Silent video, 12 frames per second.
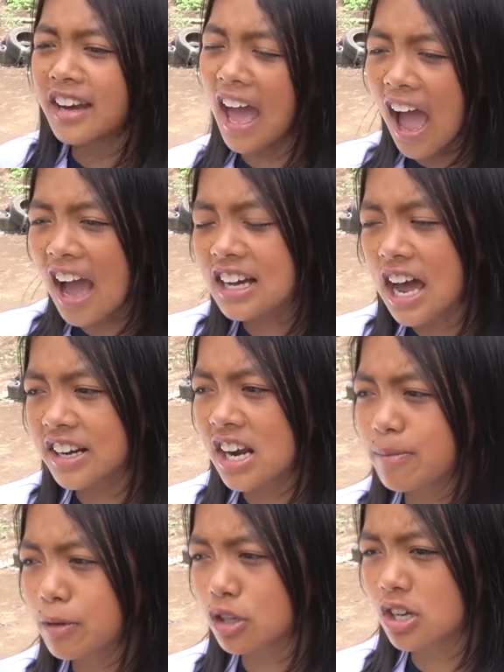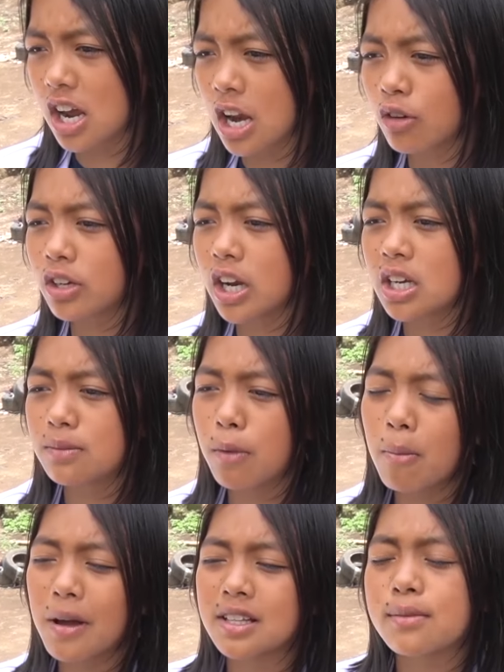Nah, karena perut kalian udah dipompa